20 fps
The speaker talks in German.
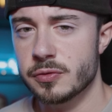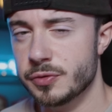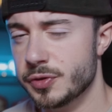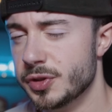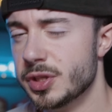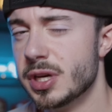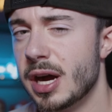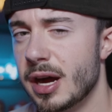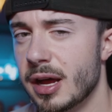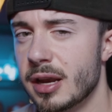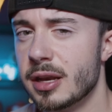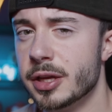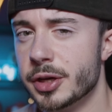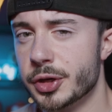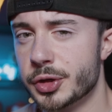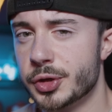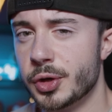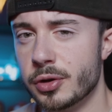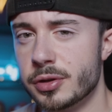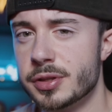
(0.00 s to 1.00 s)
Wir alle
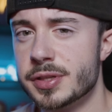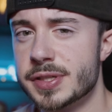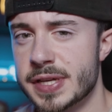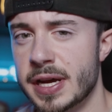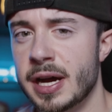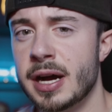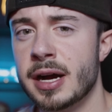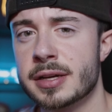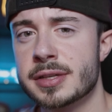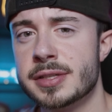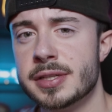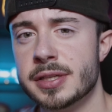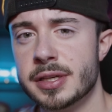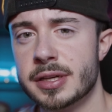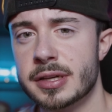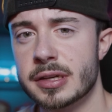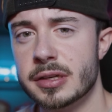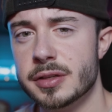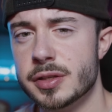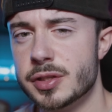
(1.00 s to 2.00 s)
können
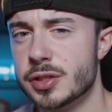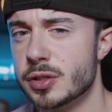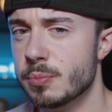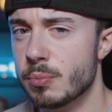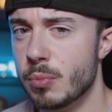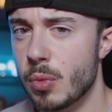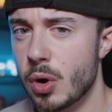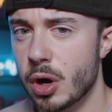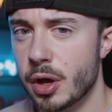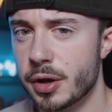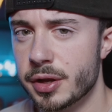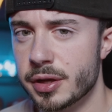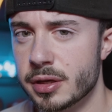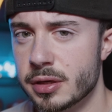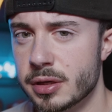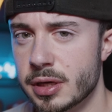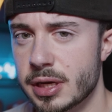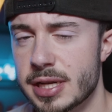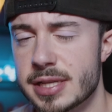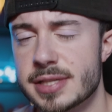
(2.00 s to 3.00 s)
tagtäglich
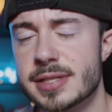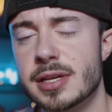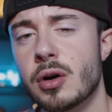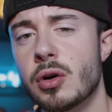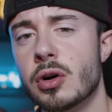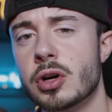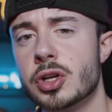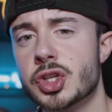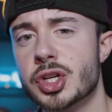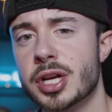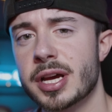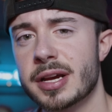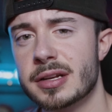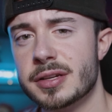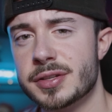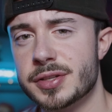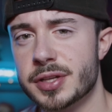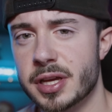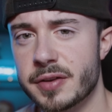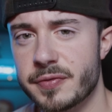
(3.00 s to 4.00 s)
Morde als auch
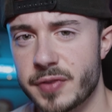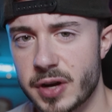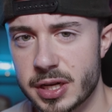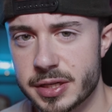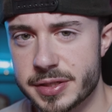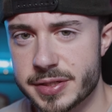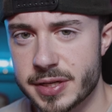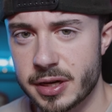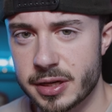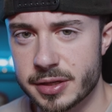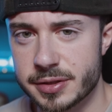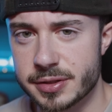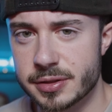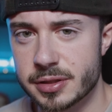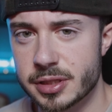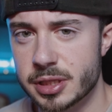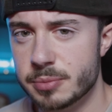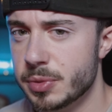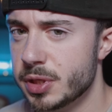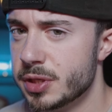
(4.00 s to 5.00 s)
schreckliche
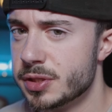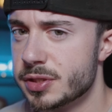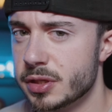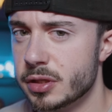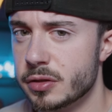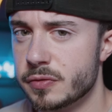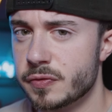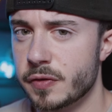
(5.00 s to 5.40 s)
Gewalttaten im Internet